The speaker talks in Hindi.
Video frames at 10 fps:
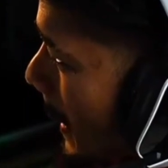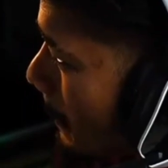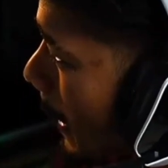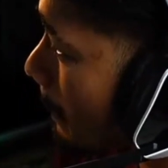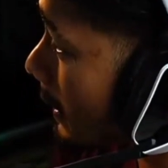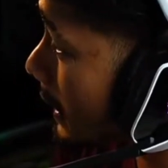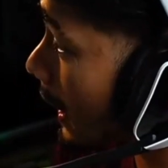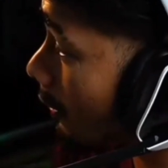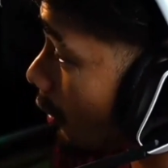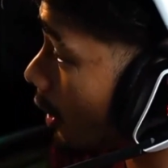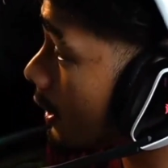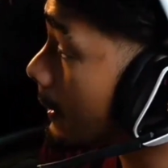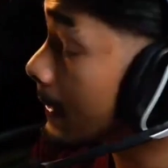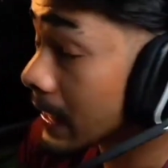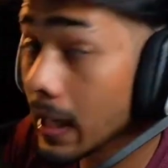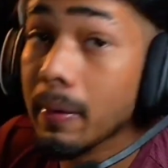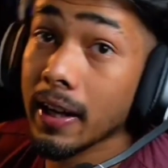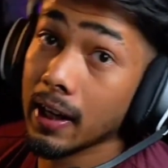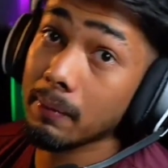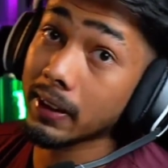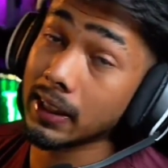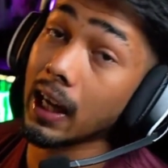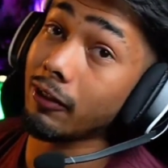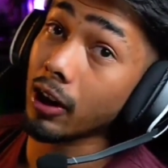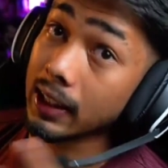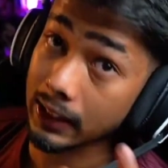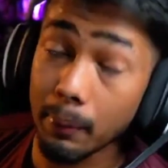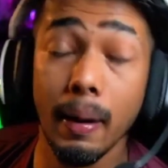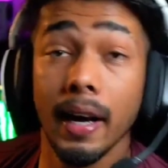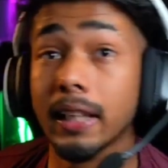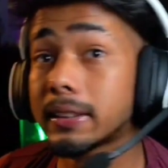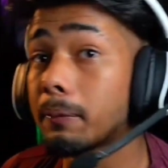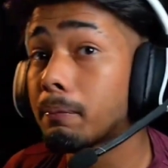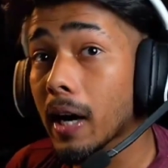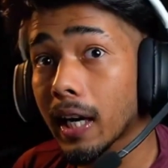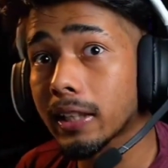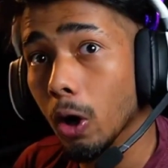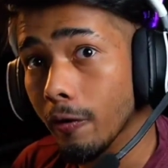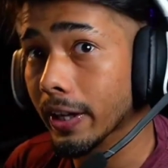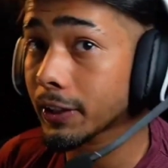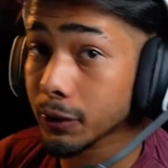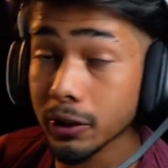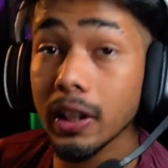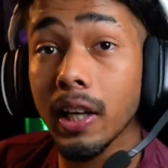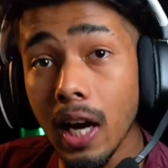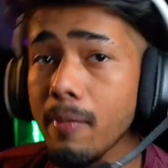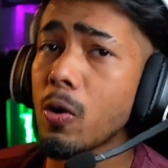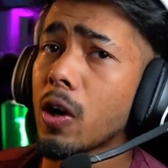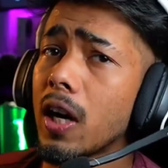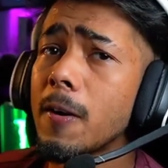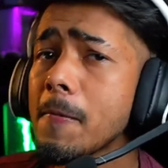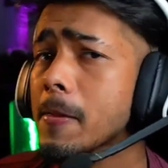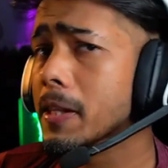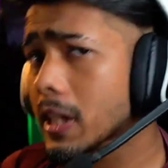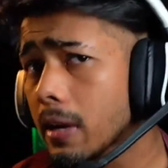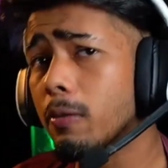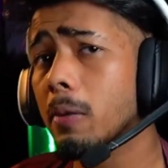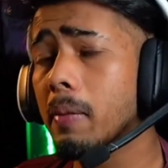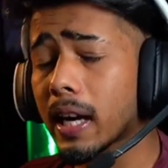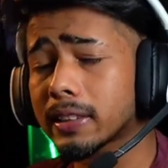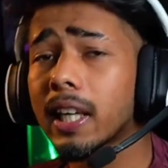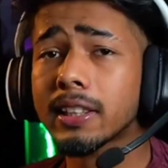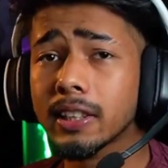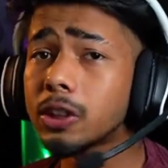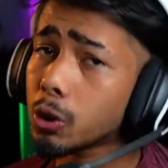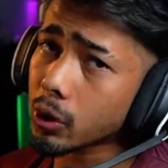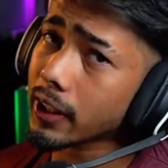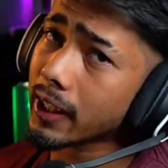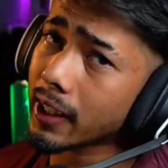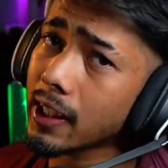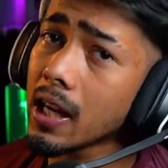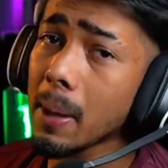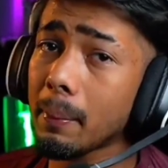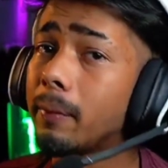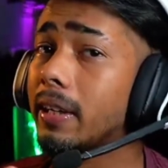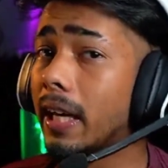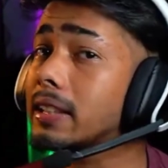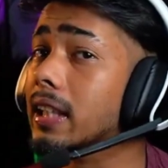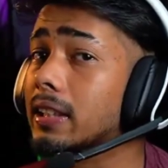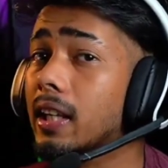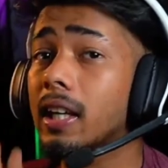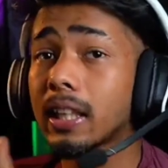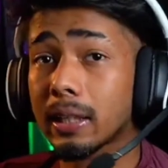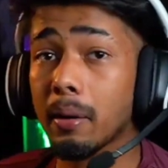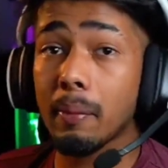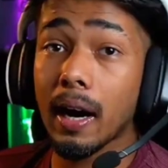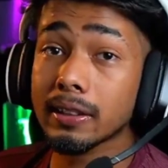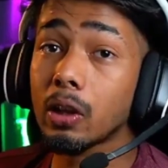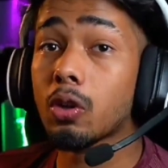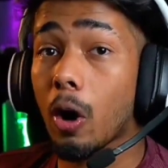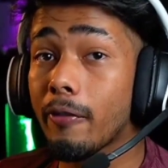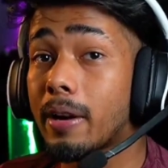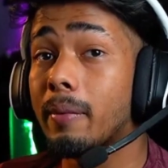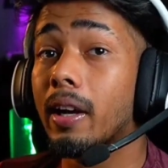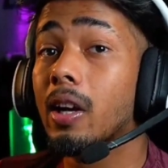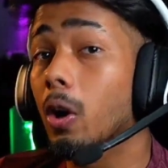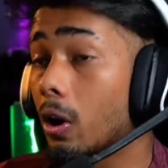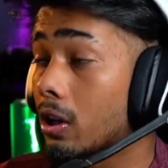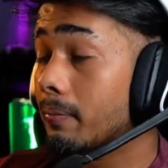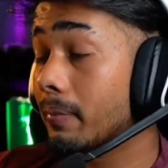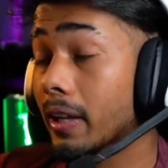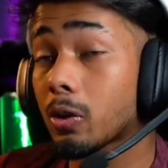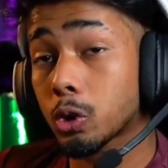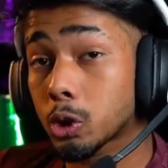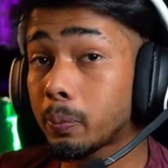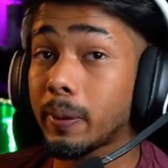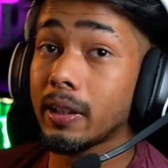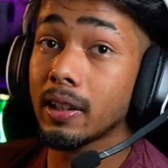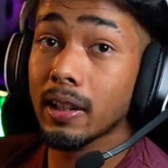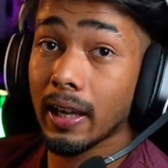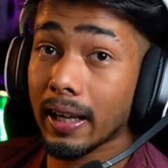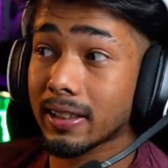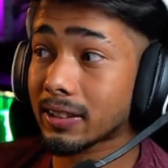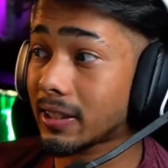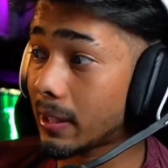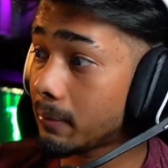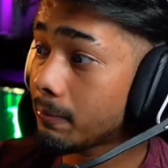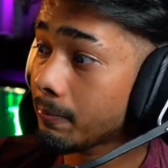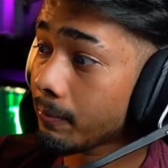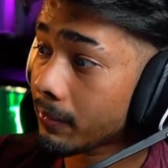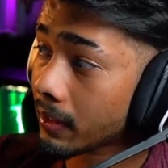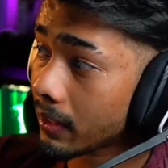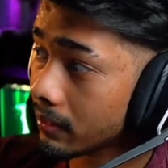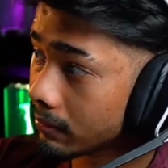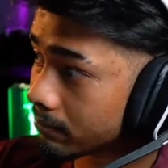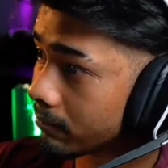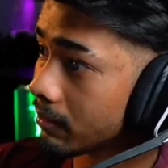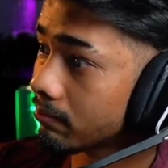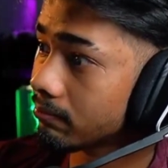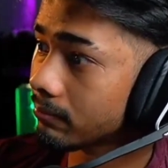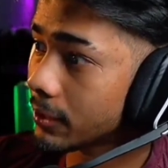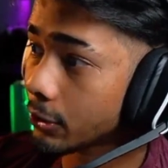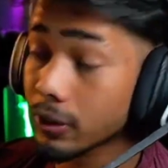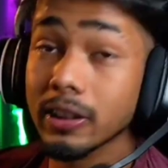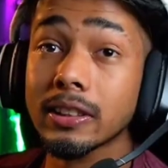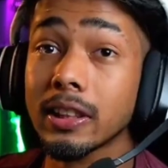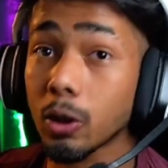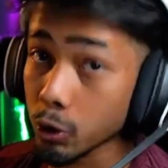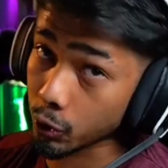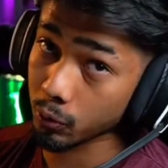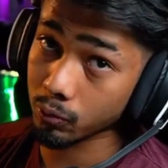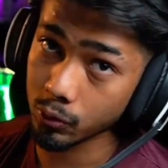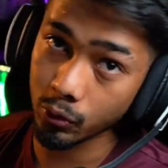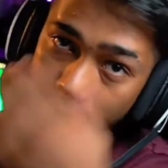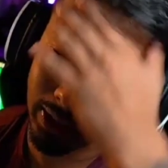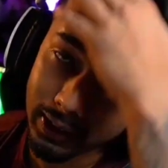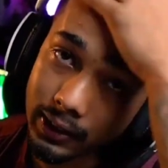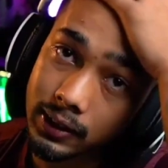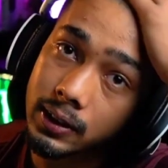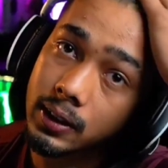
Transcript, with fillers: है भाई मस्टैंग का ब्लॉग कब आएगा मस्टैंग का ब्लॉग तब आएगा जब बाहर कोविड का सिचुएशन कम होगा तब लोग बाहर जाकर अच्छे से शूट करेंगे मैं अभी नहीं चाहता कि मैं बाहर जाऊँ कोविड में और मैं कुछ भी एक्सट्रीम सिचुएशन से गुजरूँ सो यस